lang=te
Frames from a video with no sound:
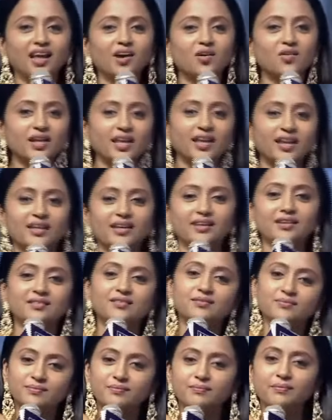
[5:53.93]
అలా ఉండాలి
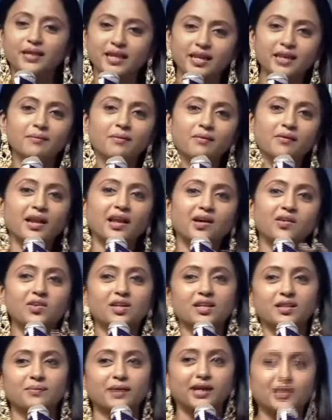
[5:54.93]
మినిమం అలా
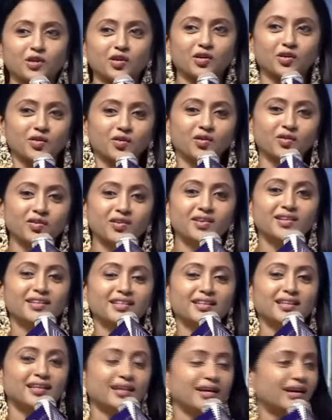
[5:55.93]
ఉంటుంది మాతో
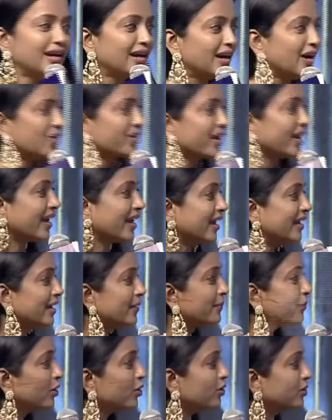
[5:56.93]
ఓకే అండ్
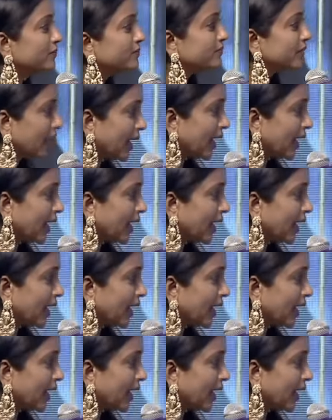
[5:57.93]
ఇప్పుడు